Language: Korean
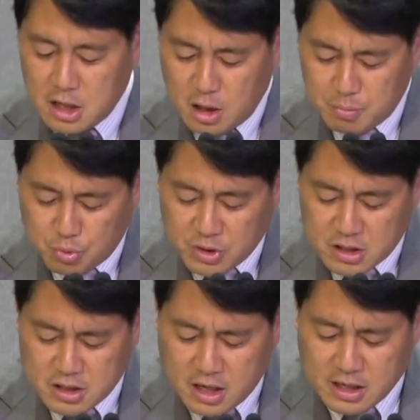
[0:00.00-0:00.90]
이
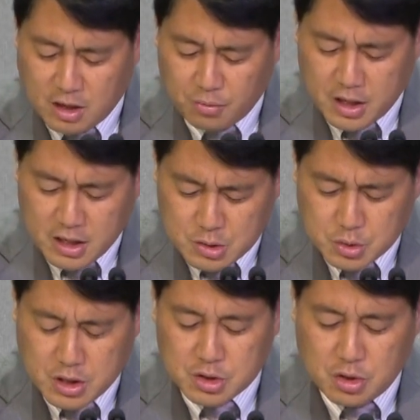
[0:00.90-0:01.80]
북이스라엘 가운데
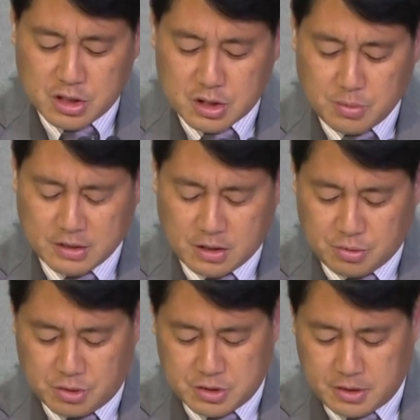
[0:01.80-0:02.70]
계속해서 있어
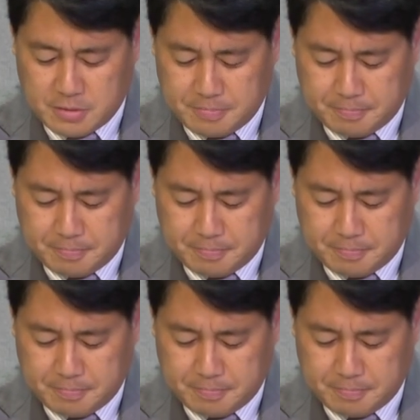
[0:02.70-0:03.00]
왔다는 것이에요.